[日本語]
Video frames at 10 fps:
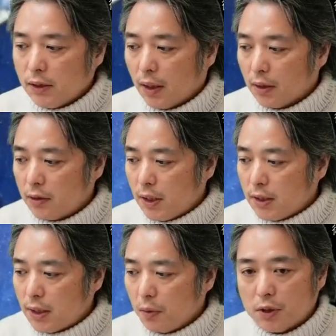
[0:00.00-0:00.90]

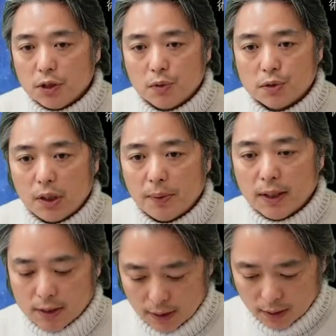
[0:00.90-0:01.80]
ステージ3の治療をすれ
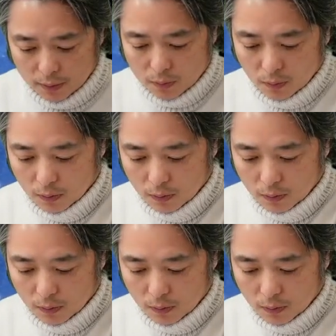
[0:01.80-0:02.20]
ばですね、